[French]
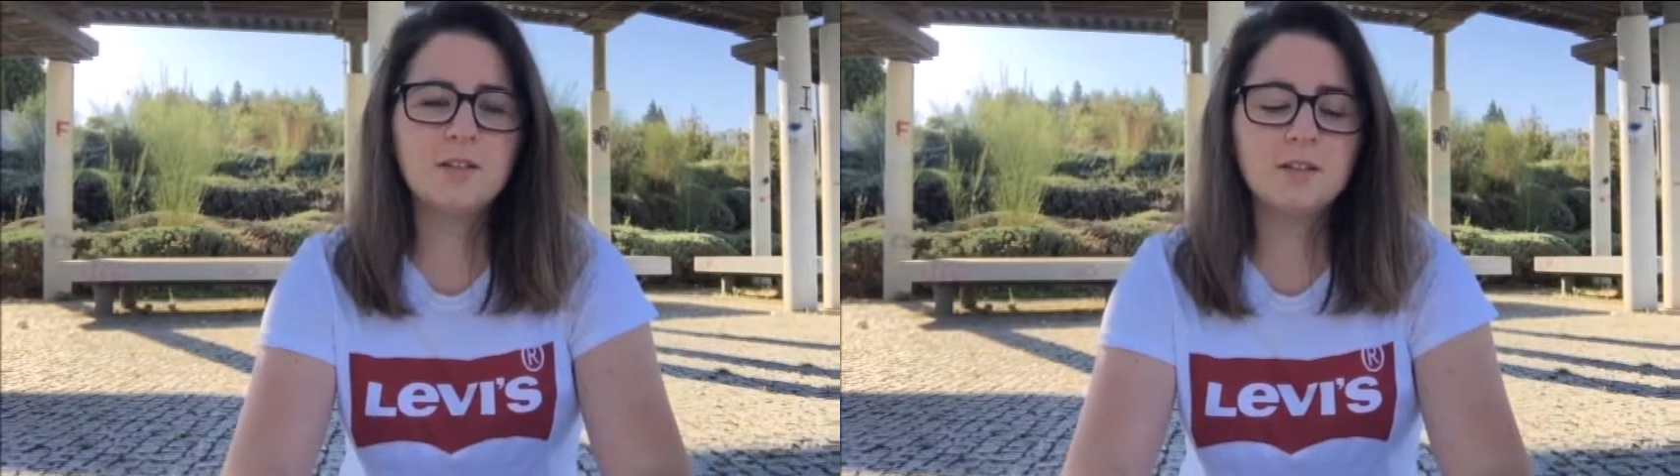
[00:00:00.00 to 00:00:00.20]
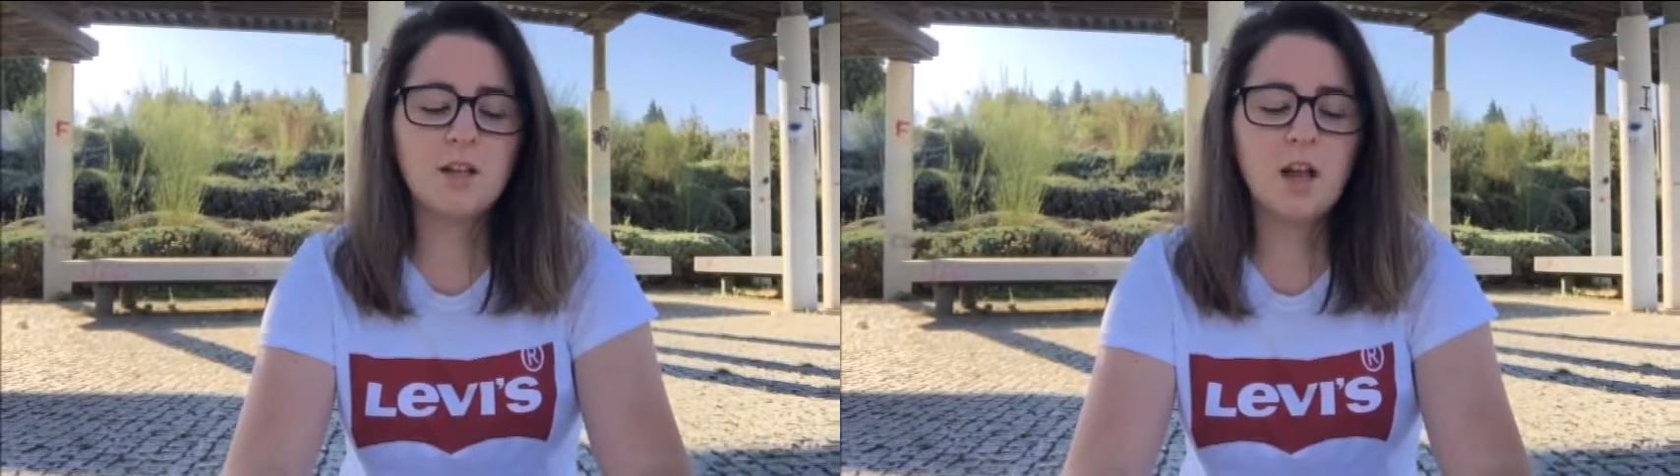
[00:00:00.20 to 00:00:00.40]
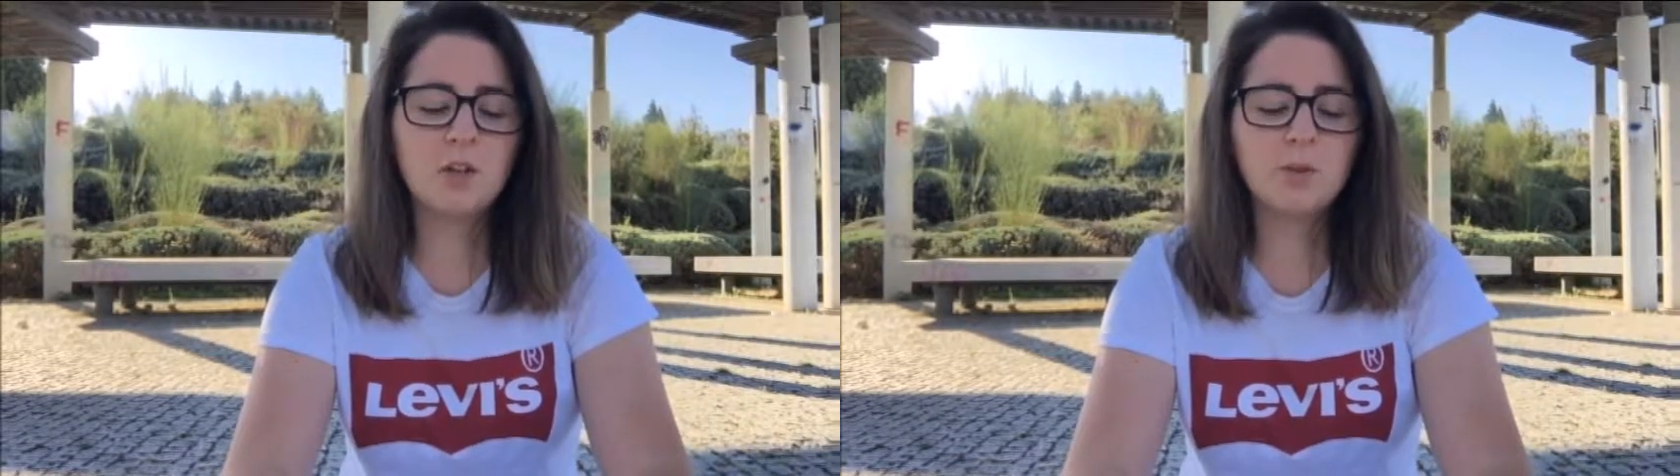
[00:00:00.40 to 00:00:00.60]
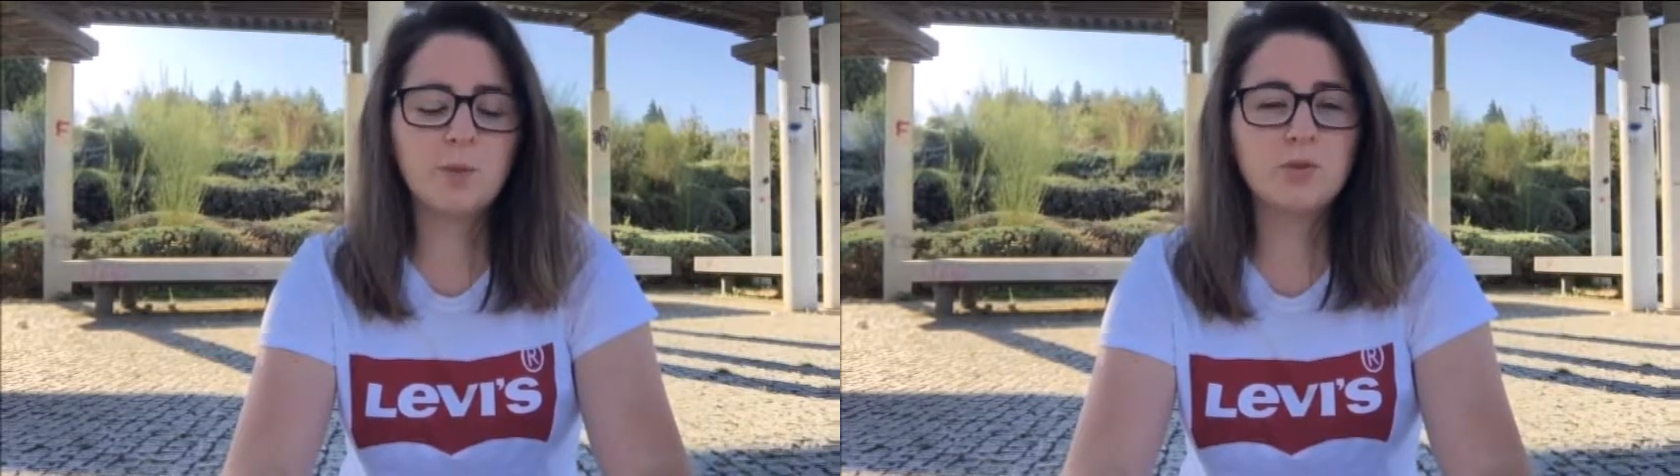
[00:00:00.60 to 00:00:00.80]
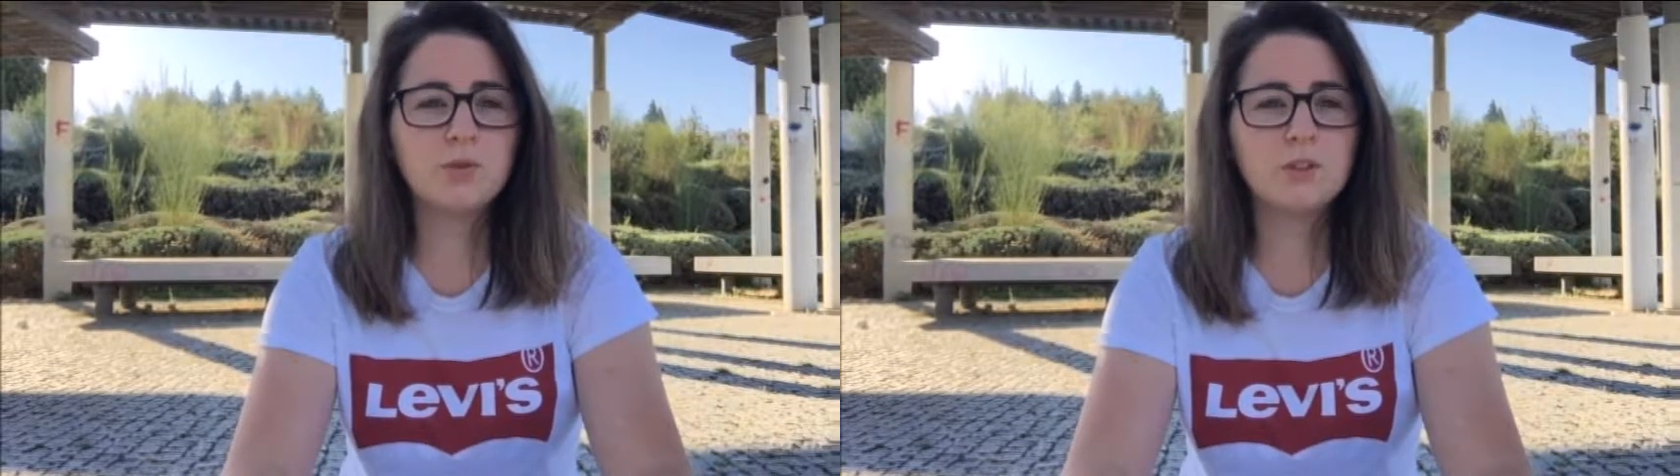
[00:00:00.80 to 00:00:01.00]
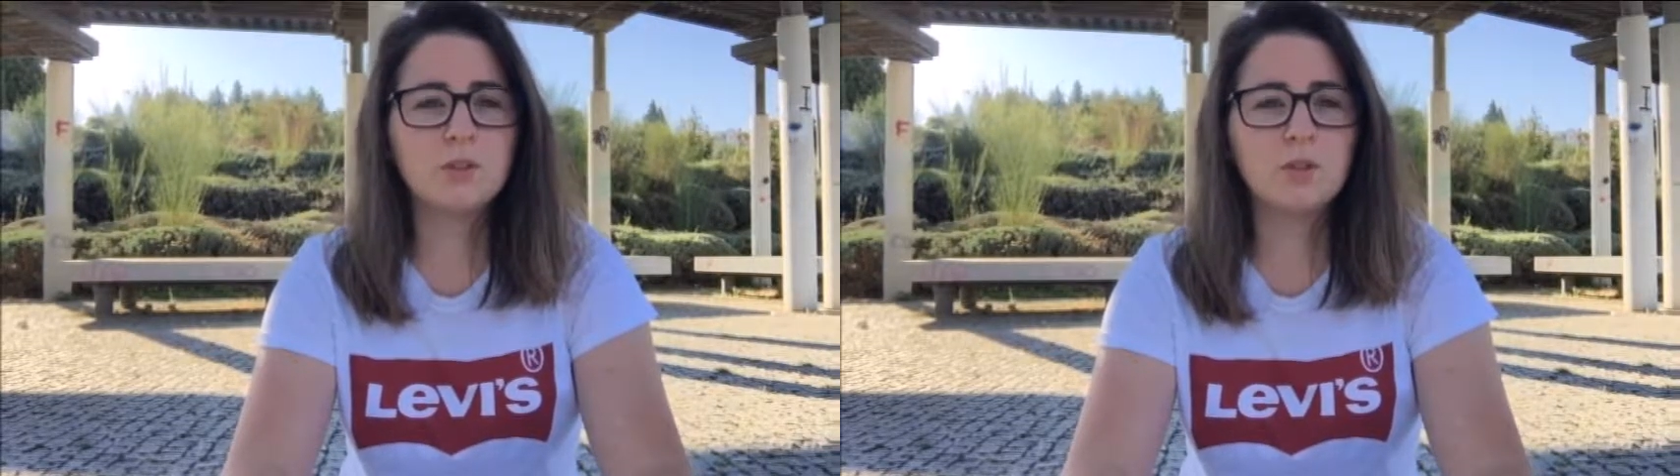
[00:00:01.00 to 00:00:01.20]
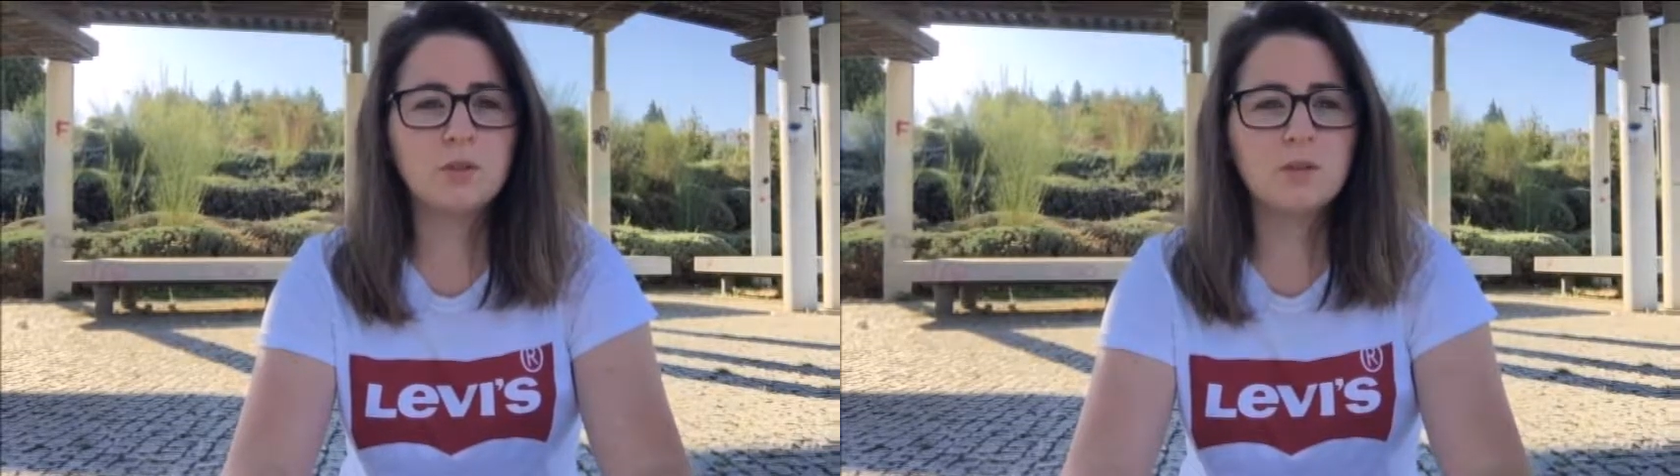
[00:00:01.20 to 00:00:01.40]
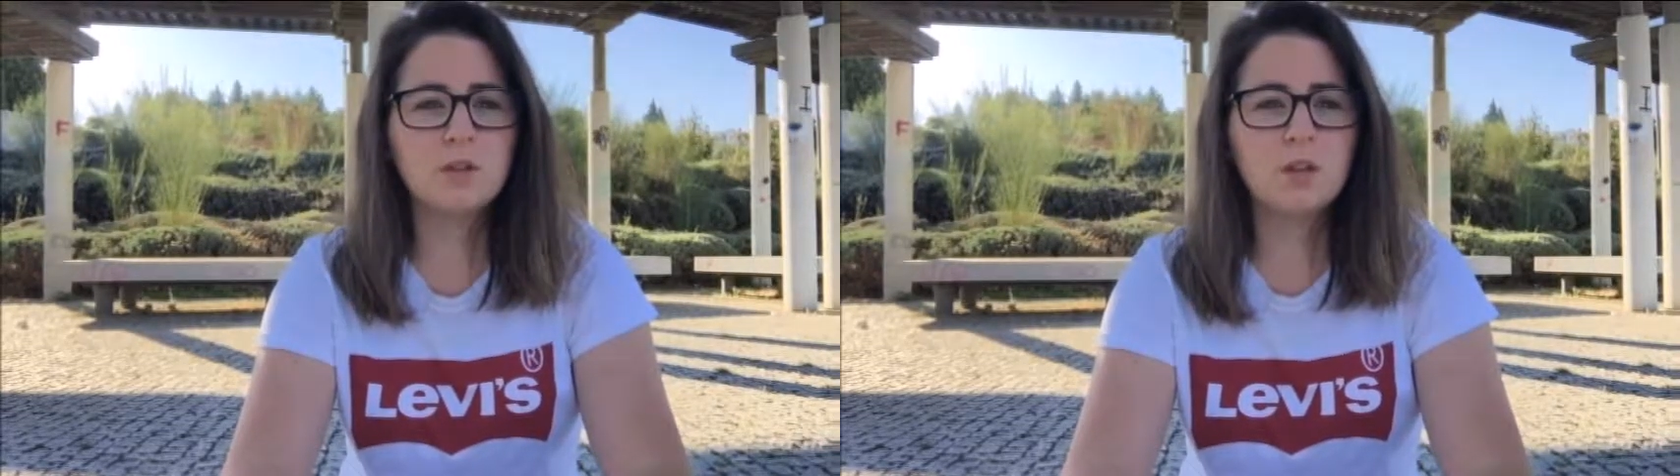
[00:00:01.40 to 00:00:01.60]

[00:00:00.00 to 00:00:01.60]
c'est largement suffisant.